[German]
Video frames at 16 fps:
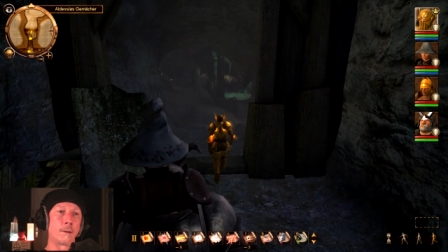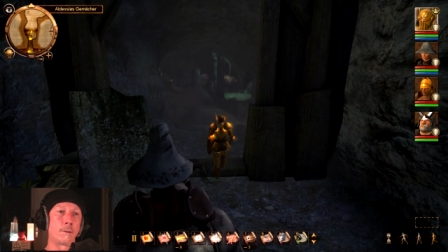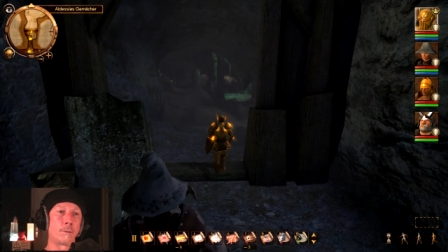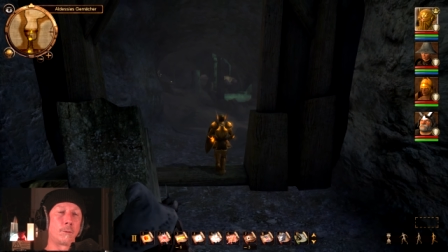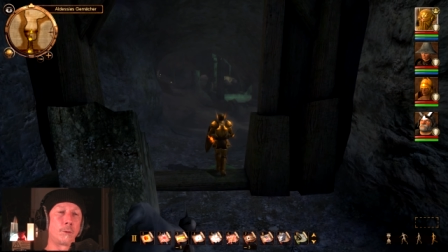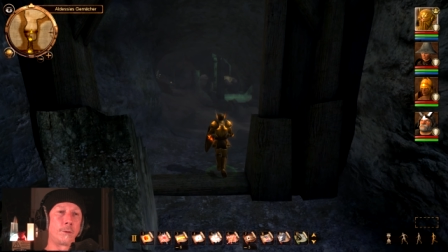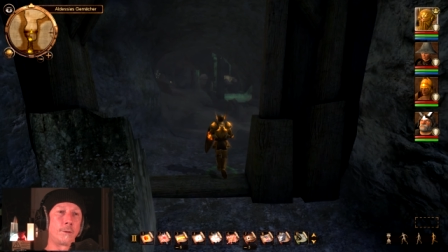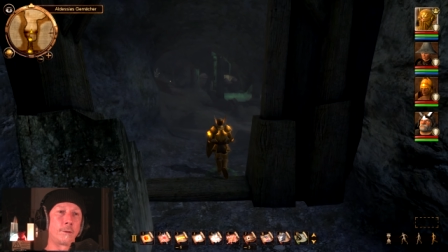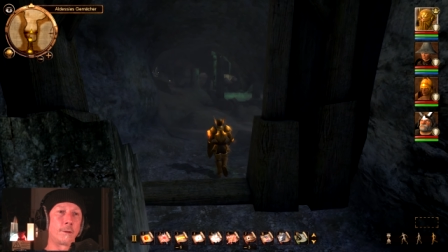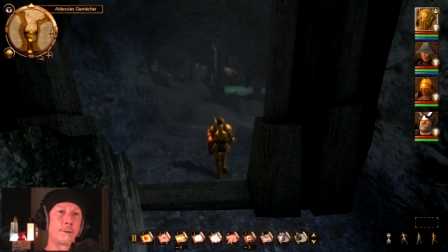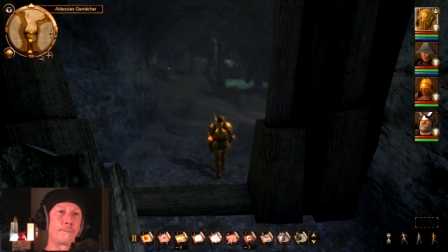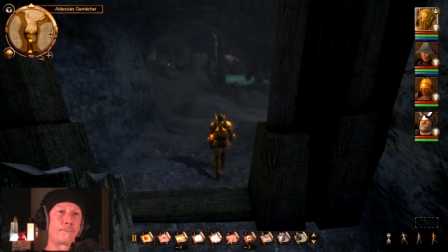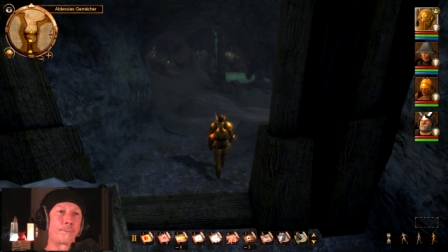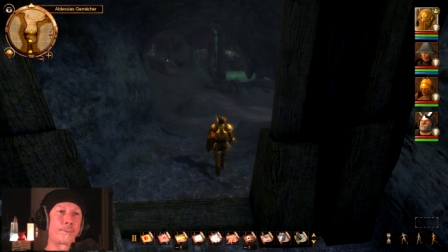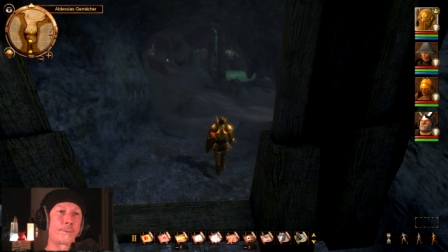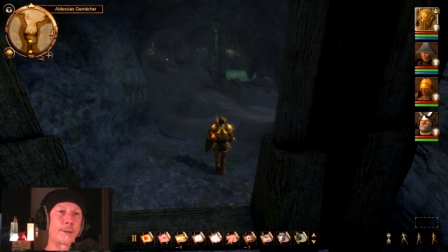Und äh,
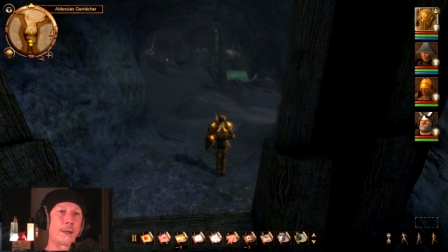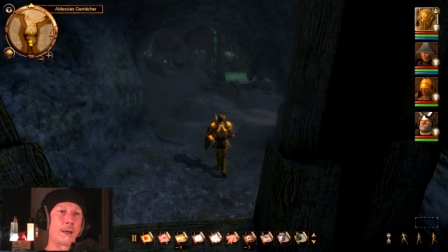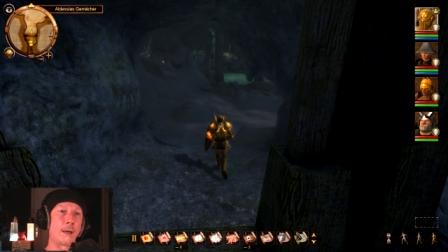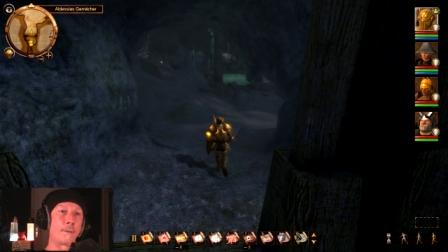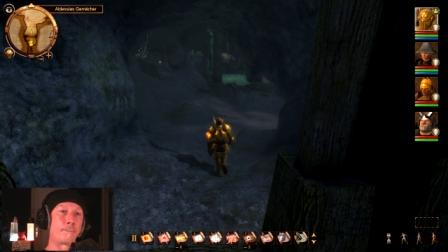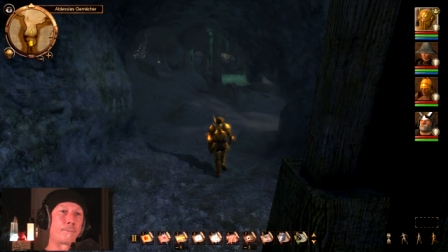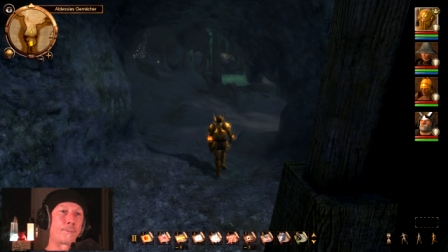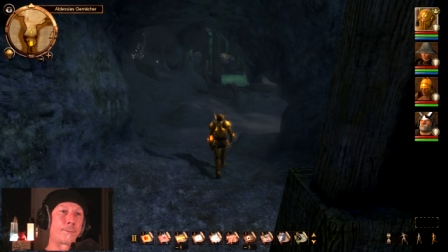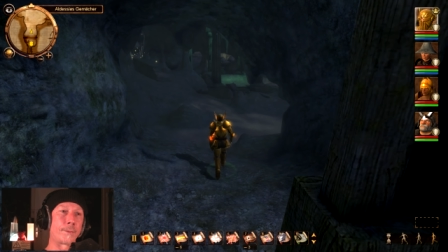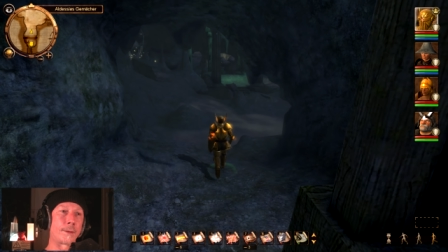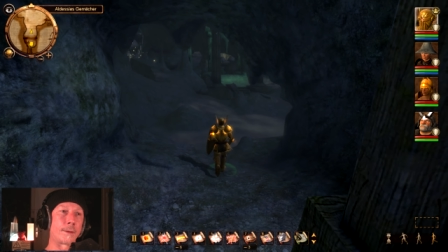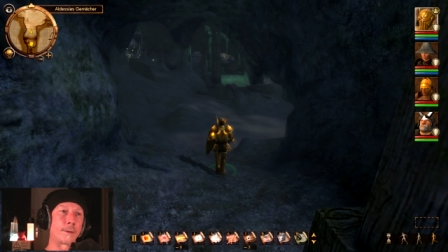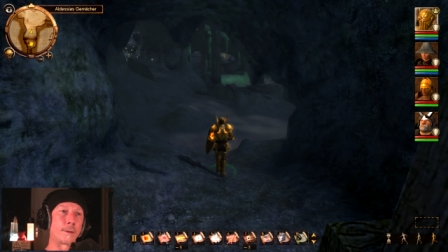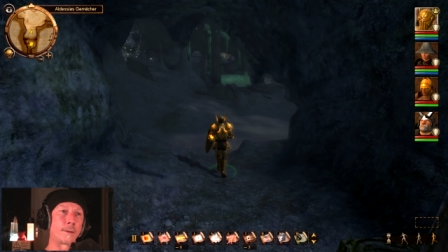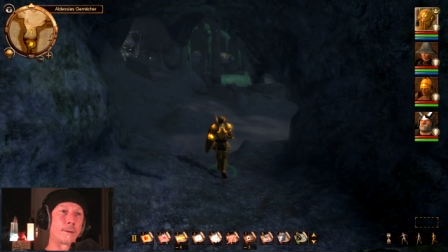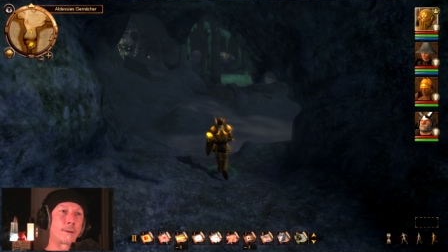ja,
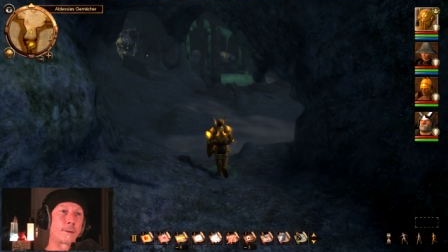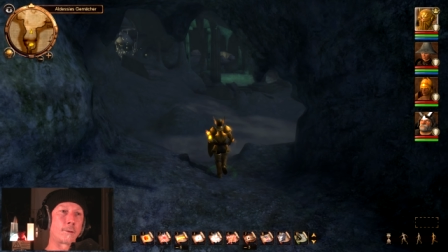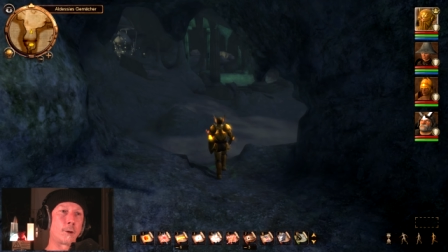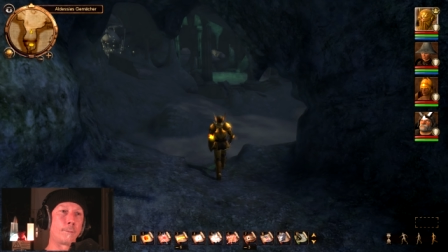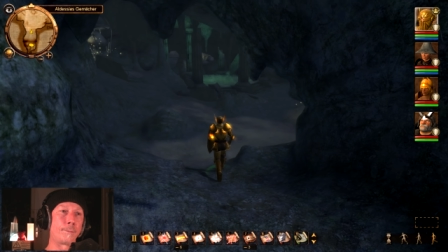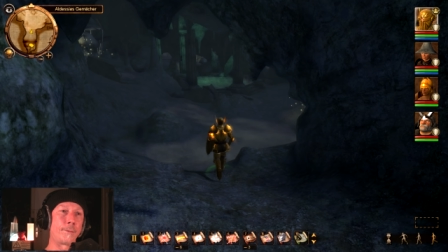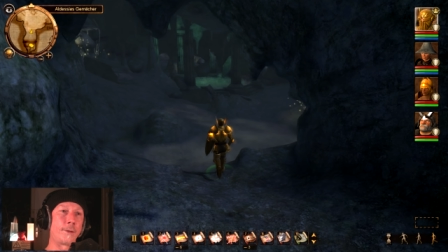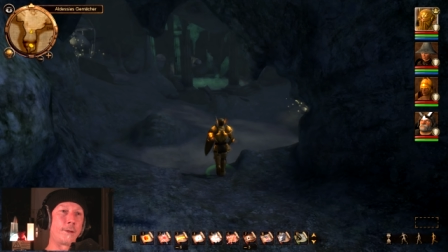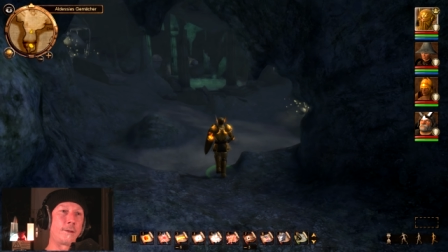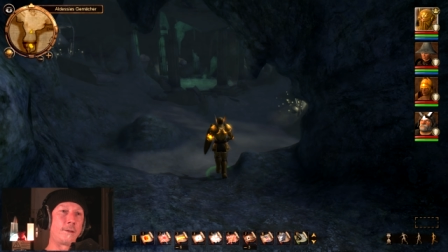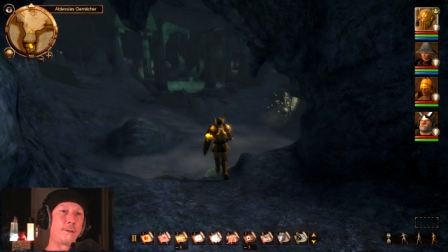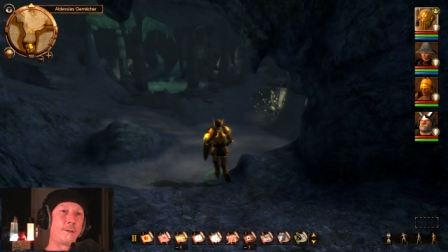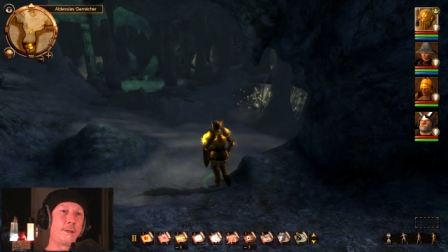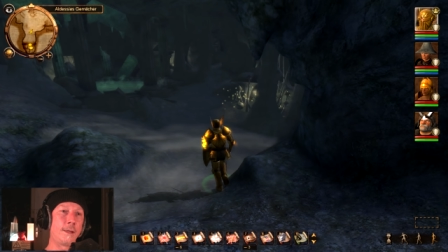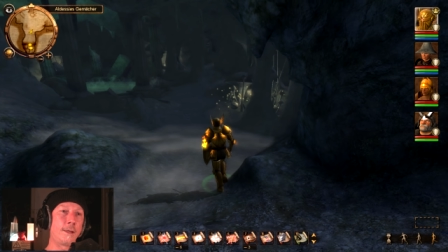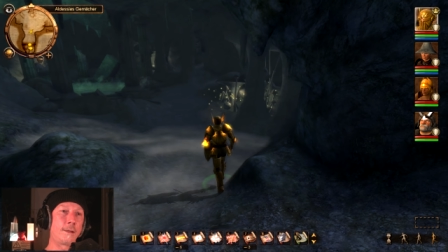dann kommt eine
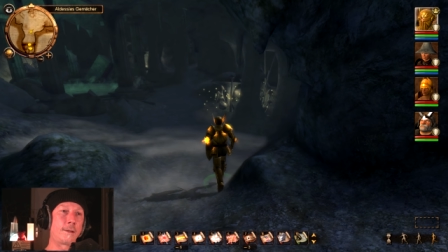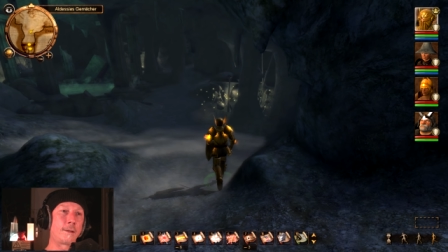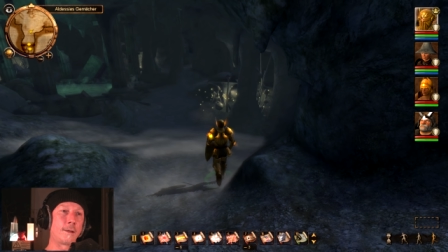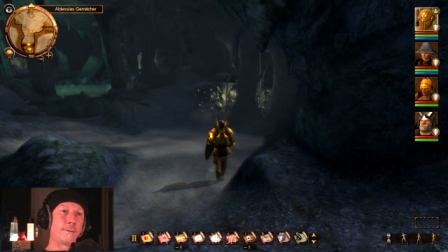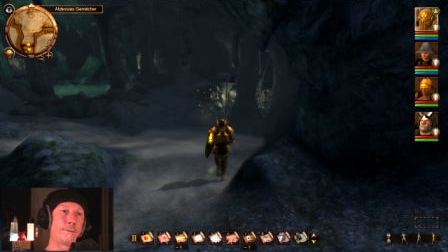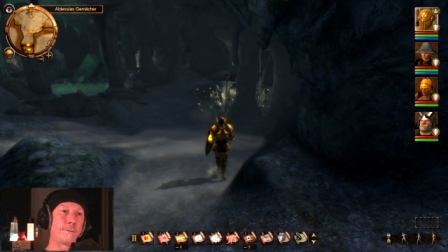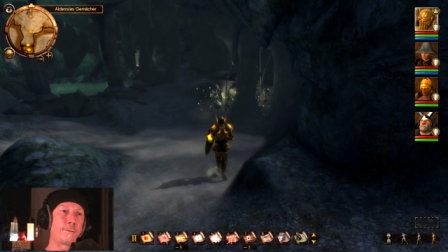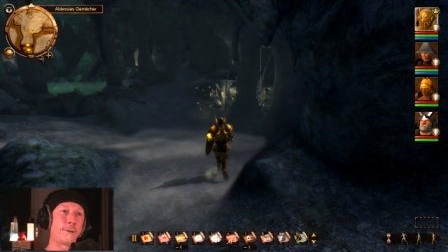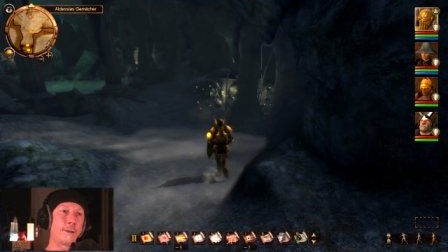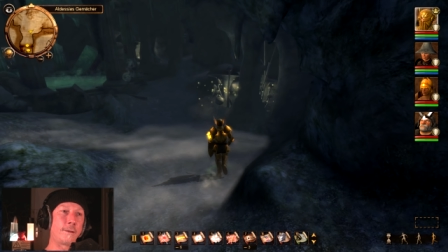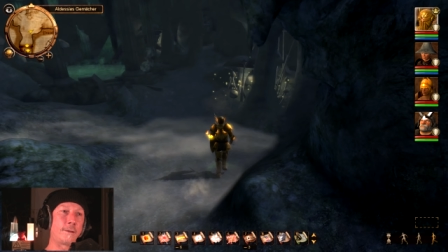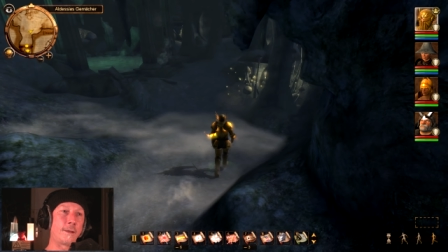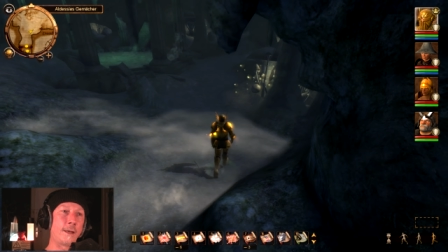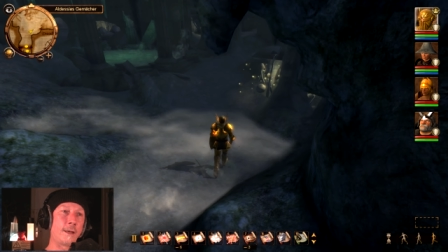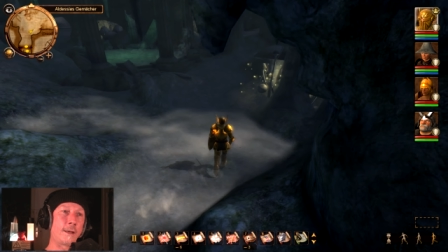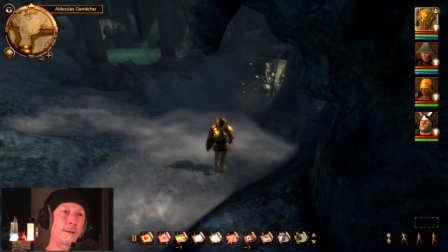dicke,
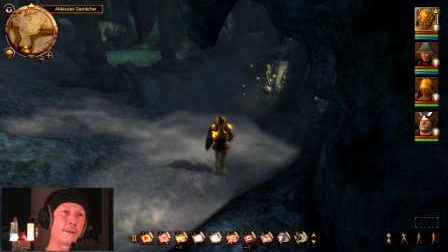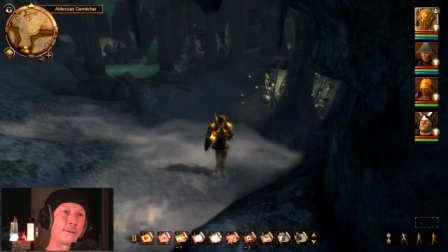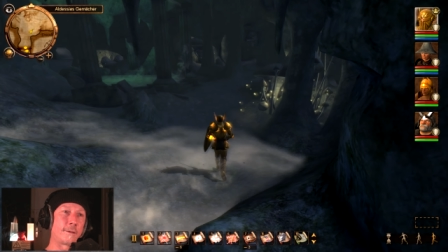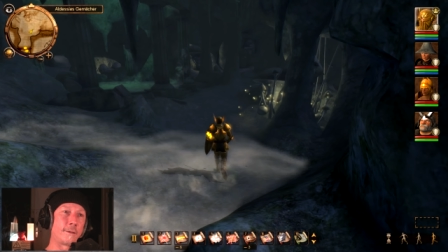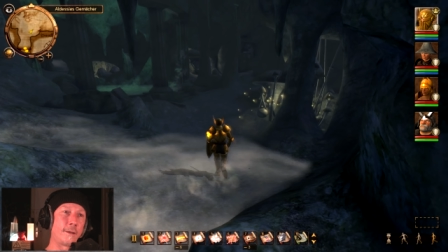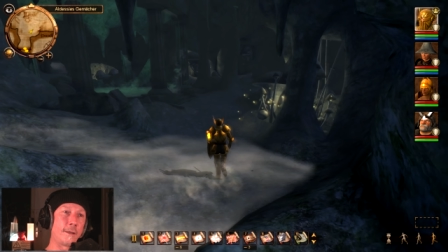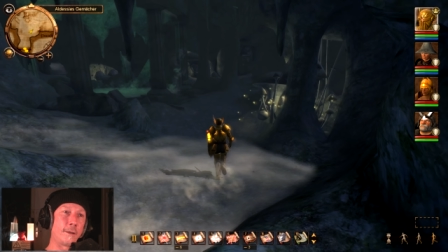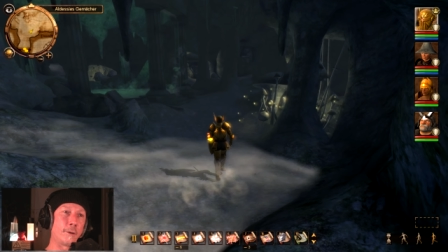fette Hack and Slay